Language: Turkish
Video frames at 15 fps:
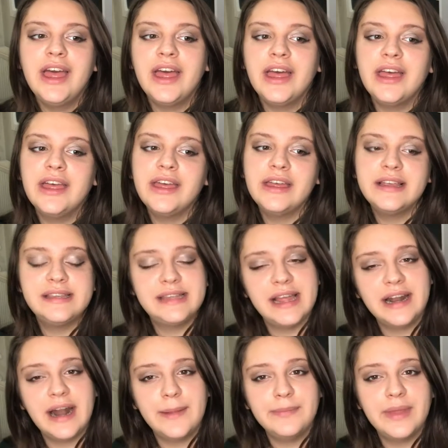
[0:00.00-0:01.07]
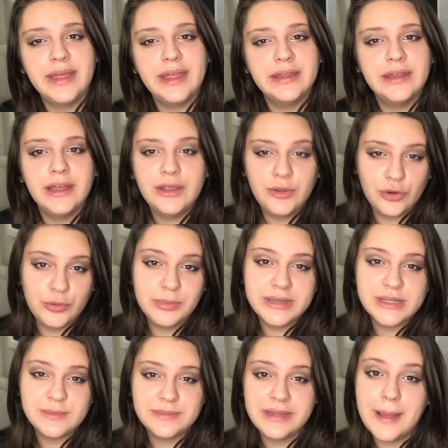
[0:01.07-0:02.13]
Ee, Instagram'dan ya da yorum
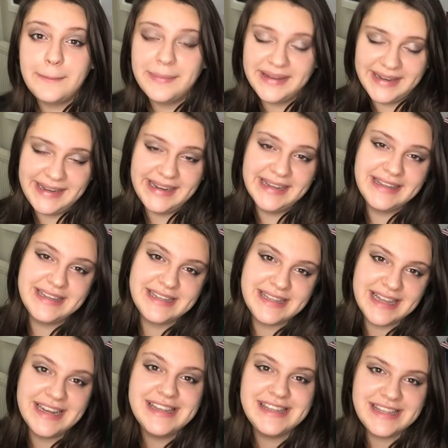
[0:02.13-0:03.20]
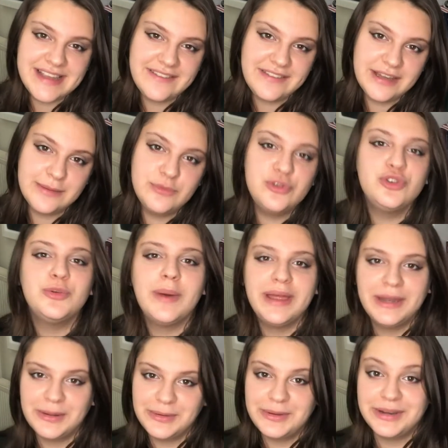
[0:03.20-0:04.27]
kısmından bana iletirseniz sevinirim. Çünkü
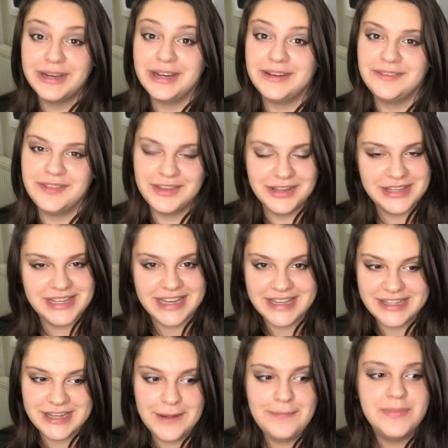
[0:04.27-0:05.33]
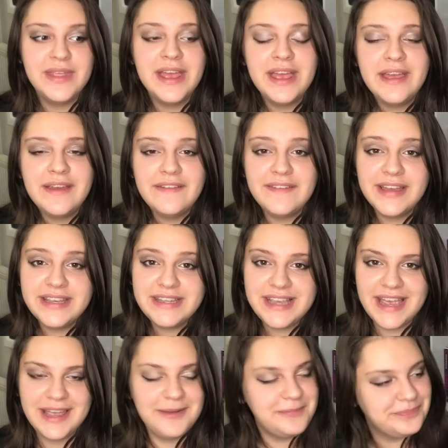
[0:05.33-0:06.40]
ben de ona göre video çekeceğim. Ve
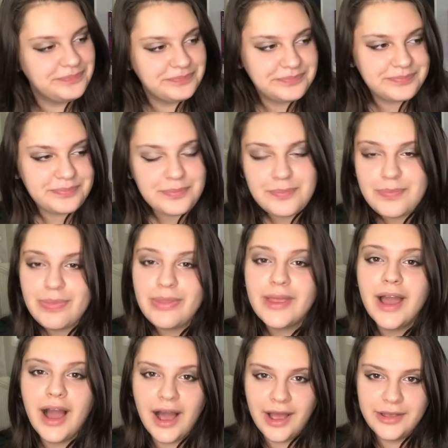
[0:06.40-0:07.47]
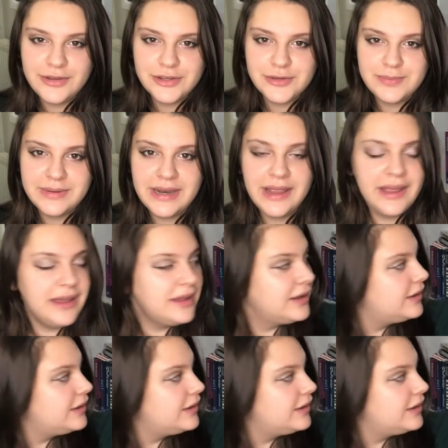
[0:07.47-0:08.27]
şey A101'e